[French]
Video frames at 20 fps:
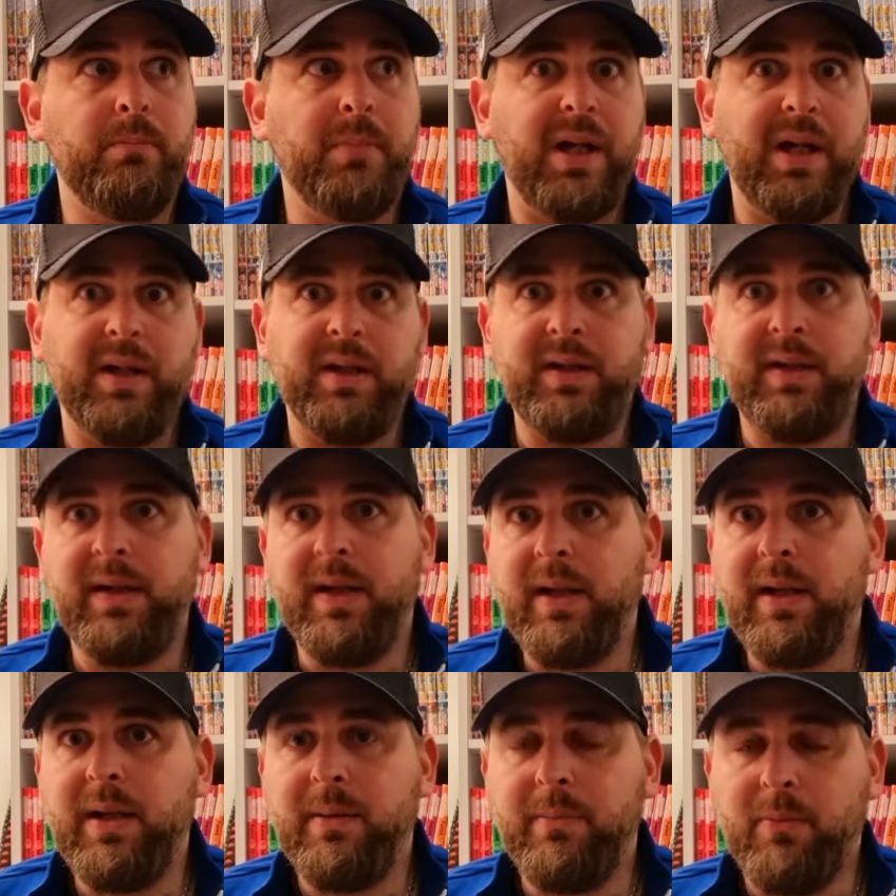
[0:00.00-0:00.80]
bah, il y
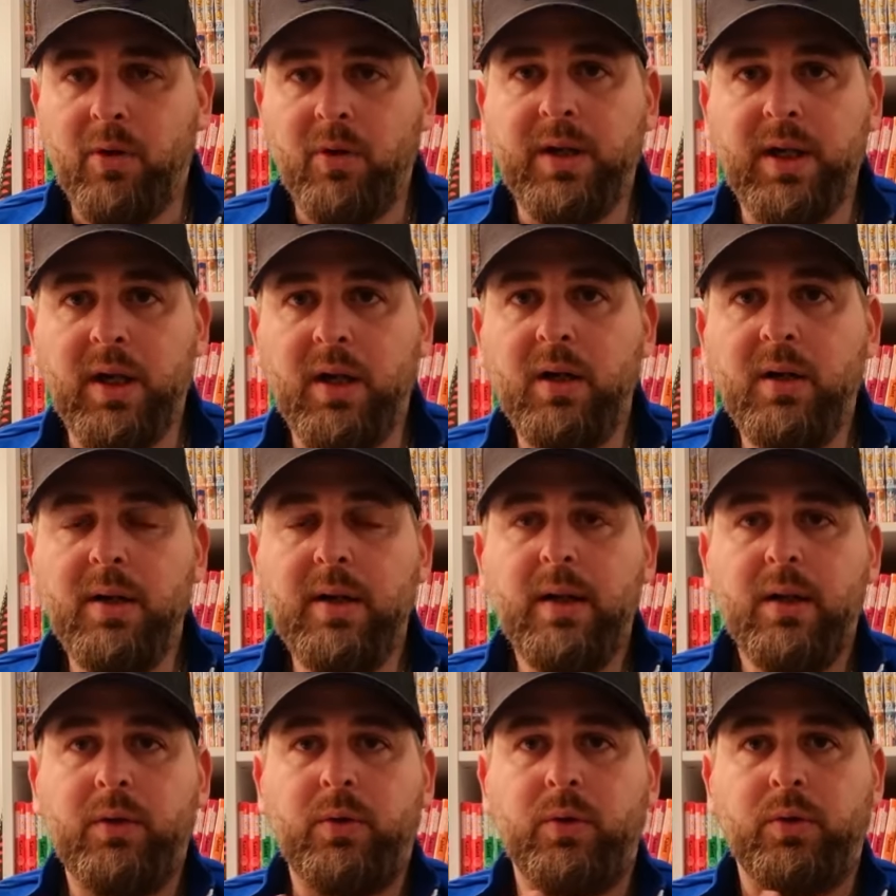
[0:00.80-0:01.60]
ait les mangas,
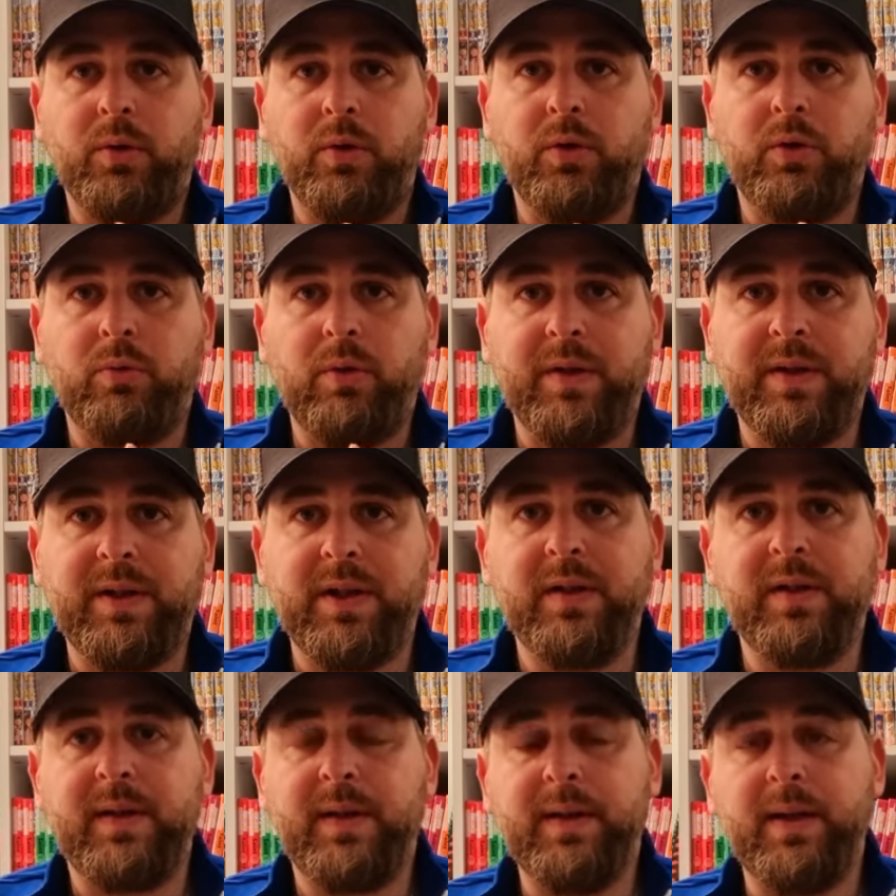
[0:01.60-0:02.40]
que ce soit
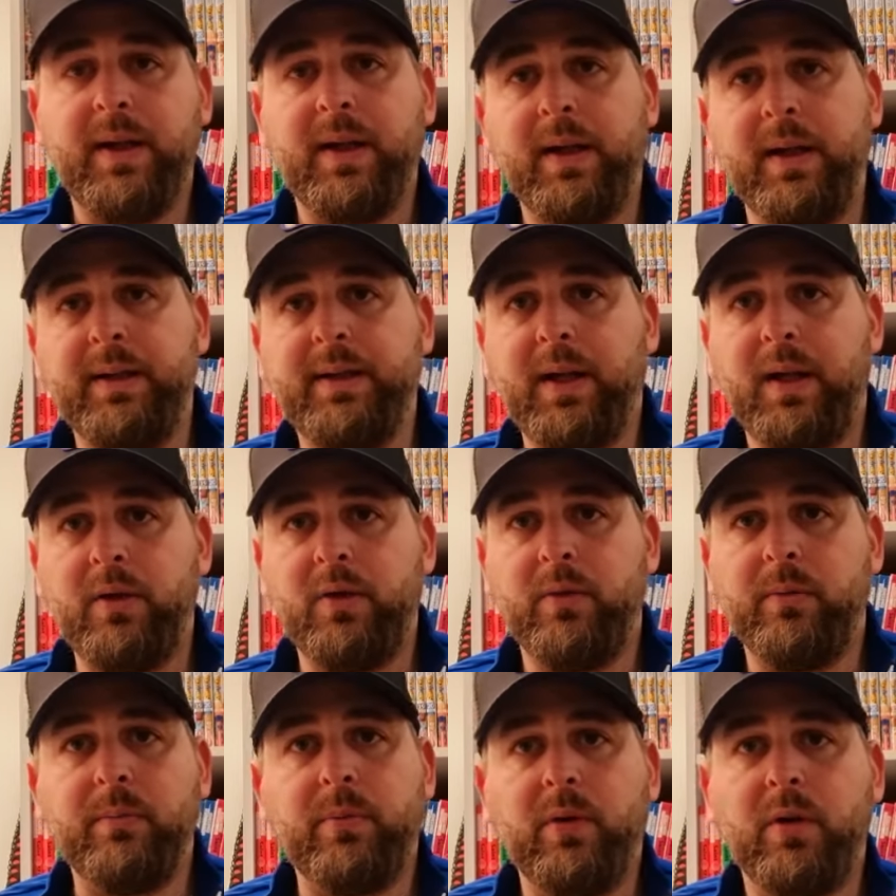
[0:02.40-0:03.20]
Senseiya et
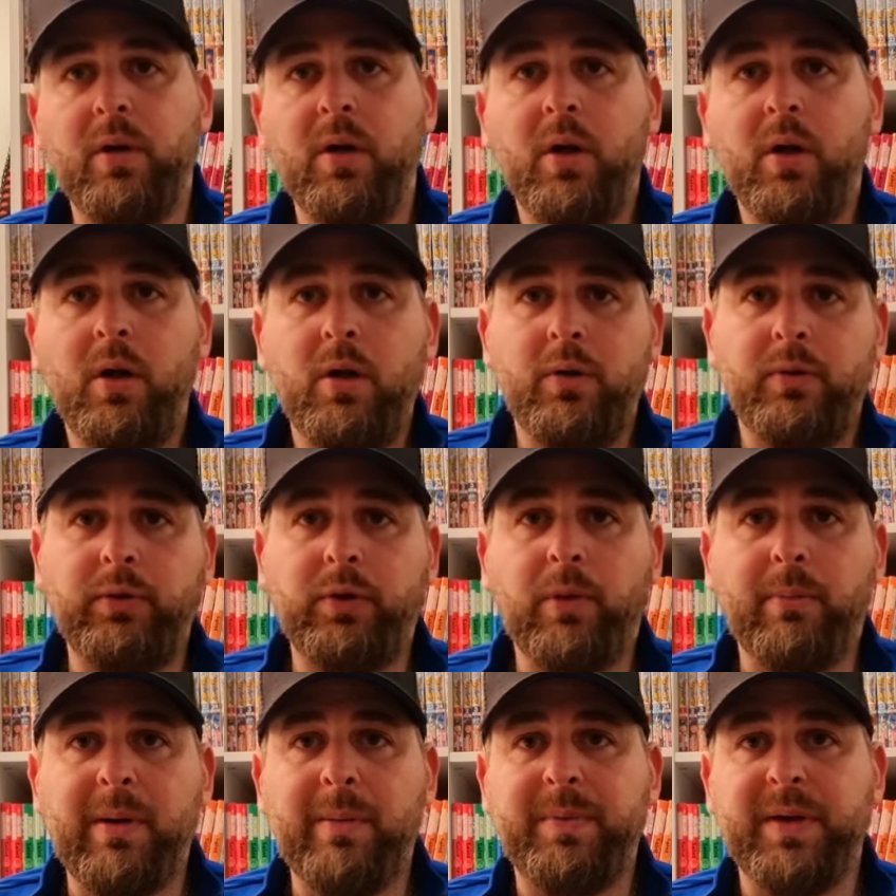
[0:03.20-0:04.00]
Dragon Ball,
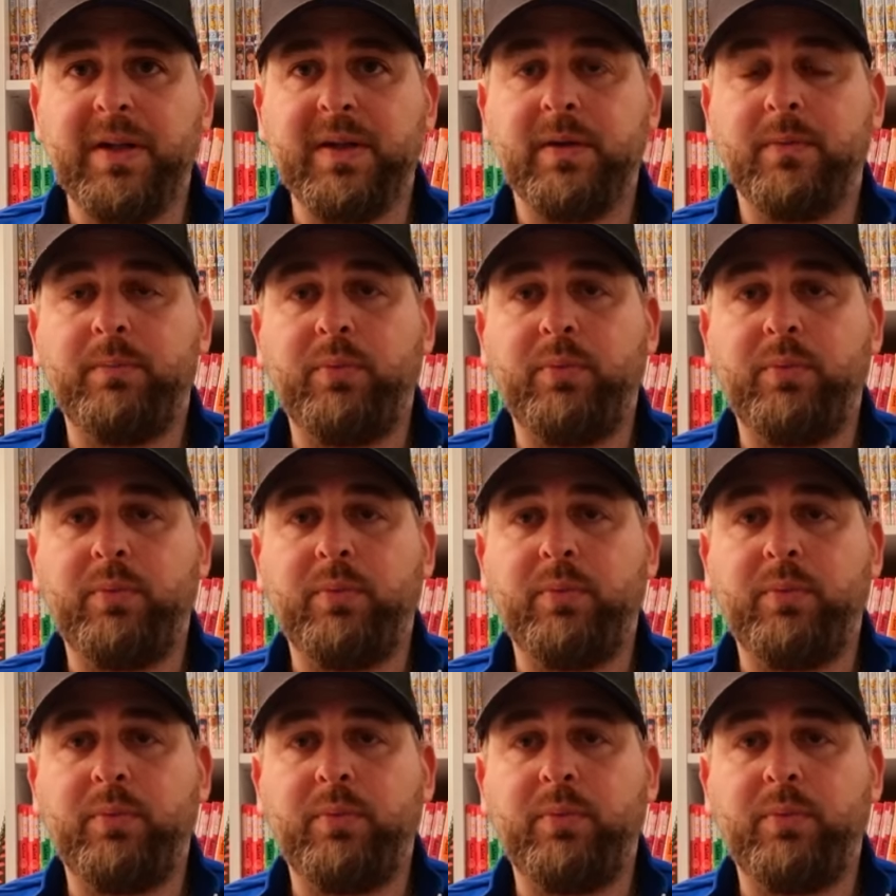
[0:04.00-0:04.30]
dans ma pièce.